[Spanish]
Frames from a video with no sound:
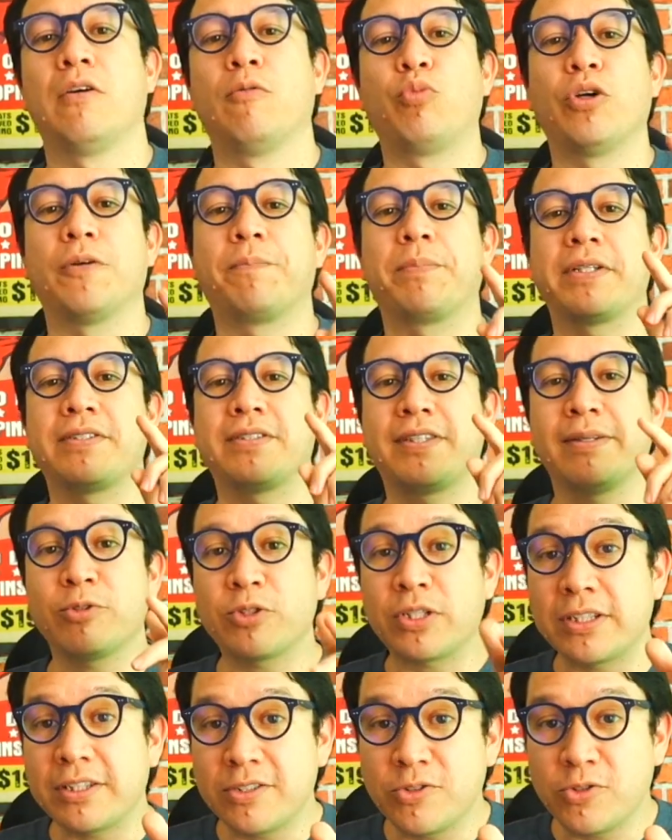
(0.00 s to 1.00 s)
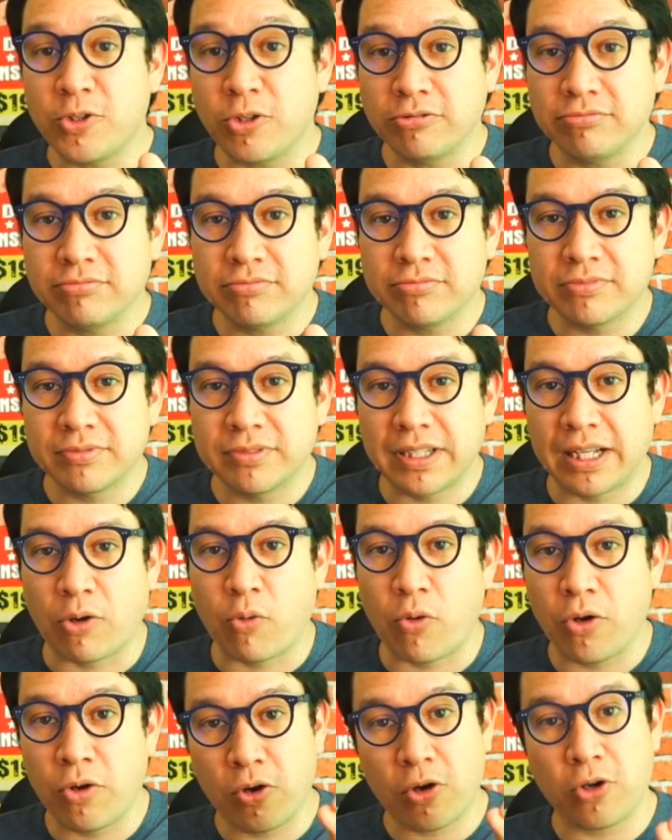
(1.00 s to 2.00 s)
Pues prestemos atención al
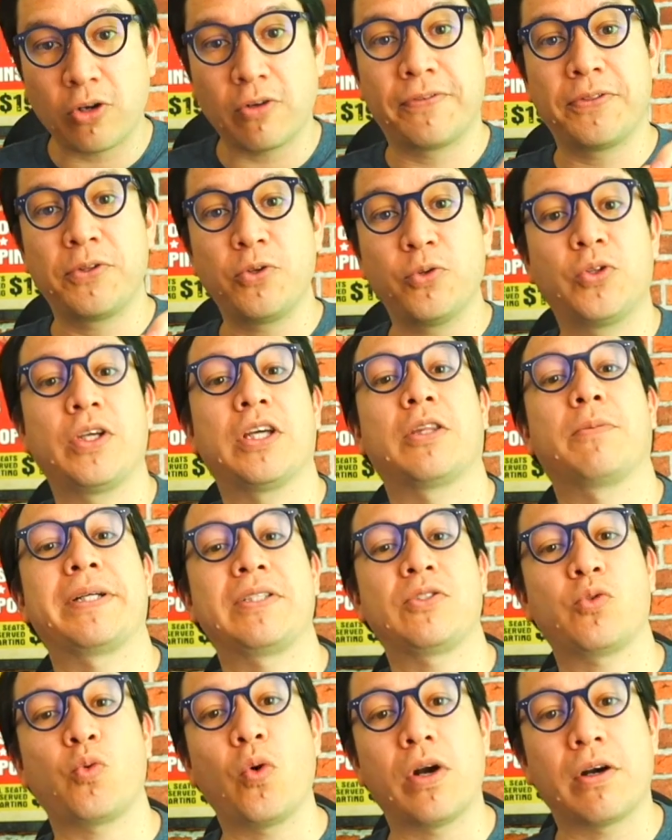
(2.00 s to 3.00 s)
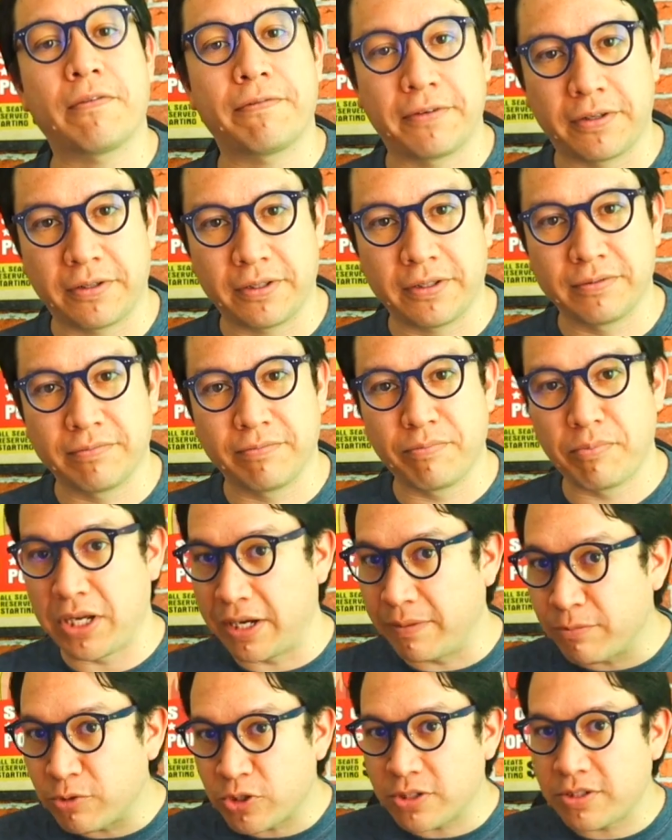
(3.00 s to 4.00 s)
juego Call of Duty Advanced Warfare.
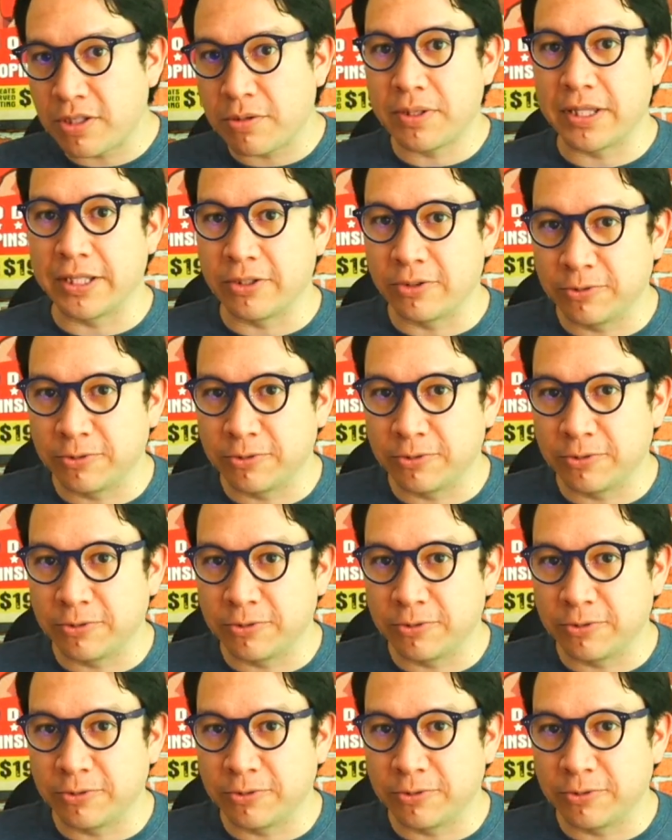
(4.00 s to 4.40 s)
Miremos este video.